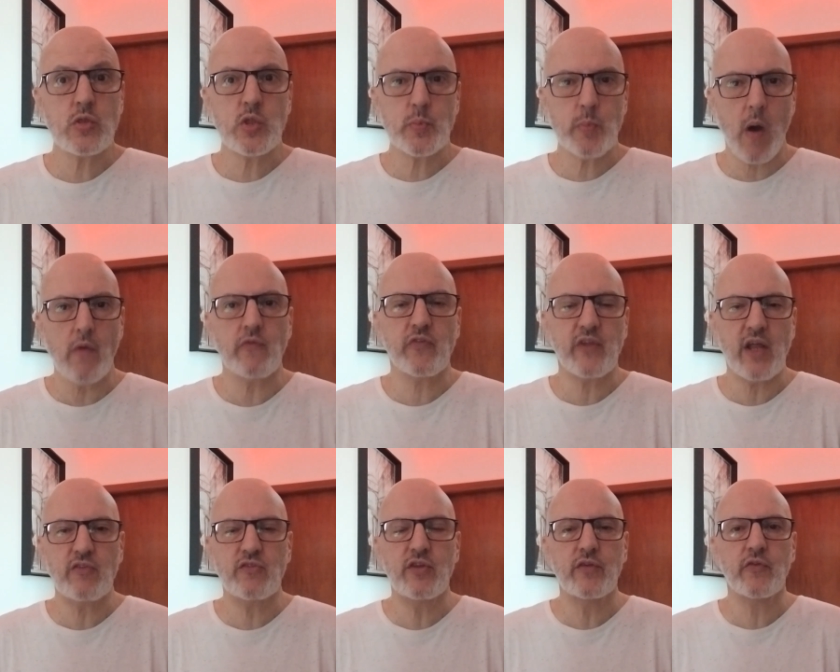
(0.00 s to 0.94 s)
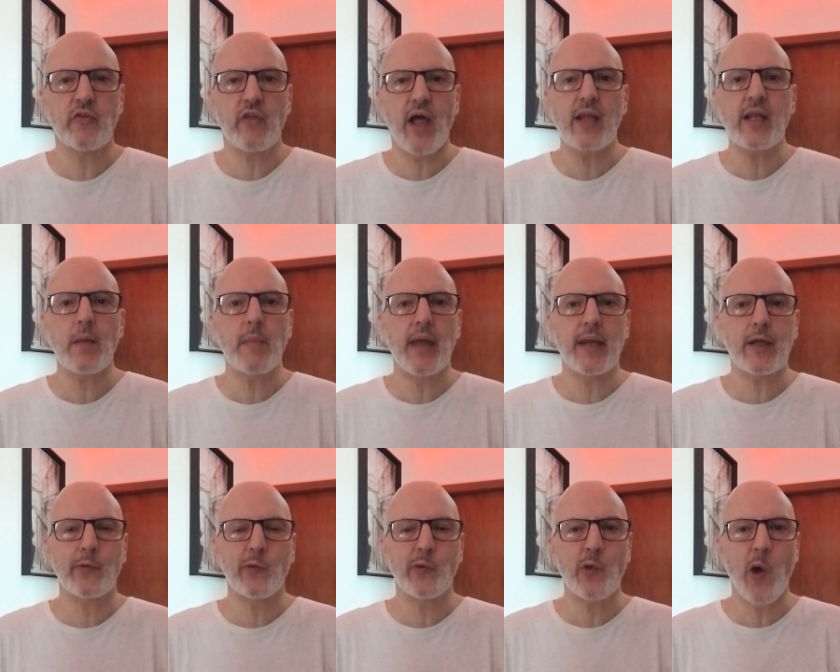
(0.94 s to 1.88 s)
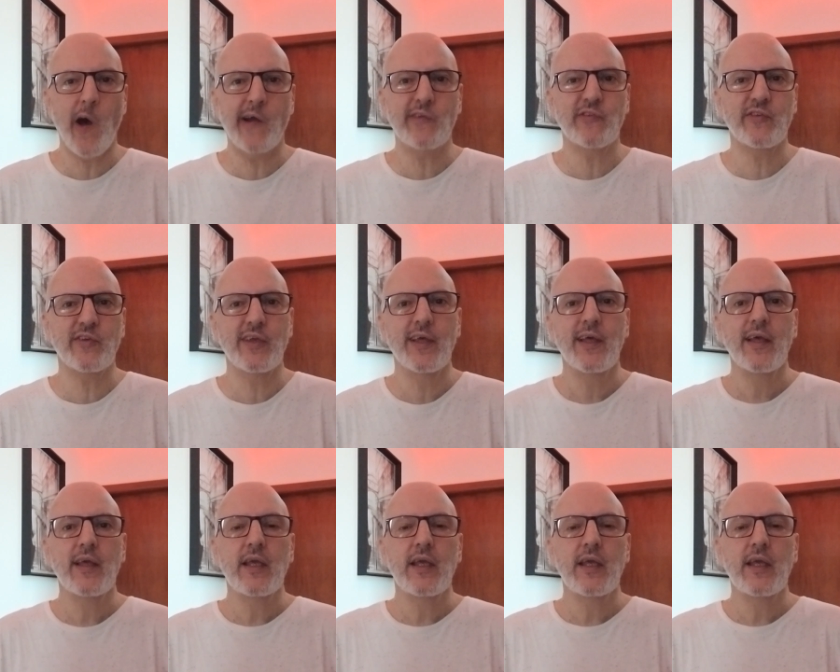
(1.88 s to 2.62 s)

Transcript: os povos nativos lá da América do Norte